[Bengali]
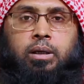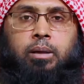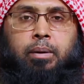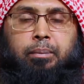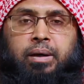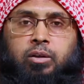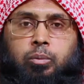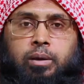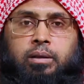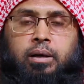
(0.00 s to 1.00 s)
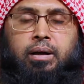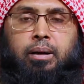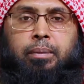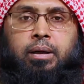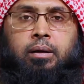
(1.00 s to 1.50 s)
থেকে বা মৃত ব্যক্তির
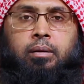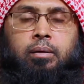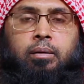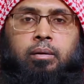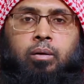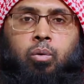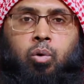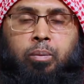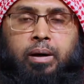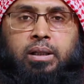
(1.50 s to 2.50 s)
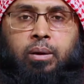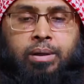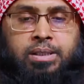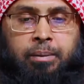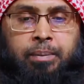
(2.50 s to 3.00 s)
নামে কোরবানি
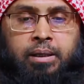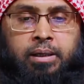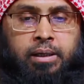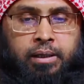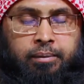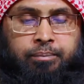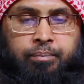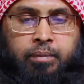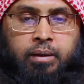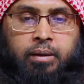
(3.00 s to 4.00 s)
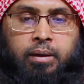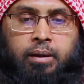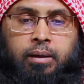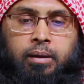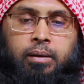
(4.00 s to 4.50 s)
দেওয়া যাবে কি না
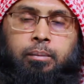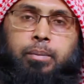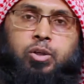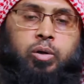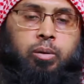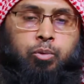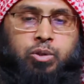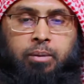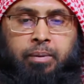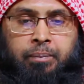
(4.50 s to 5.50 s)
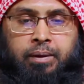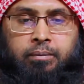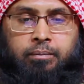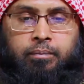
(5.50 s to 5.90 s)
বিষয়টা বোঝার ব্যাপার